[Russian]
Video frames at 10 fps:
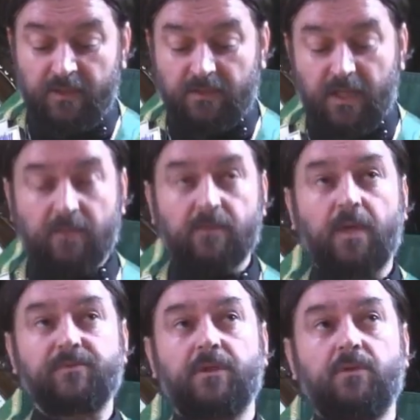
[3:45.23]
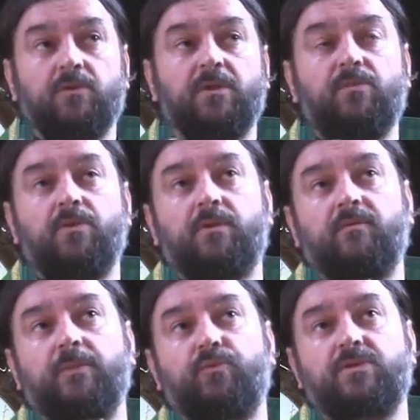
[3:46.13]
И там абсолютно
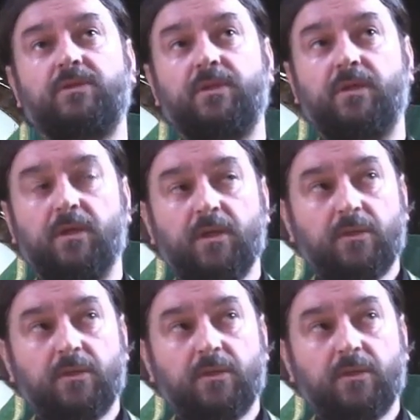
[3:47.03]
мертвая пустыня.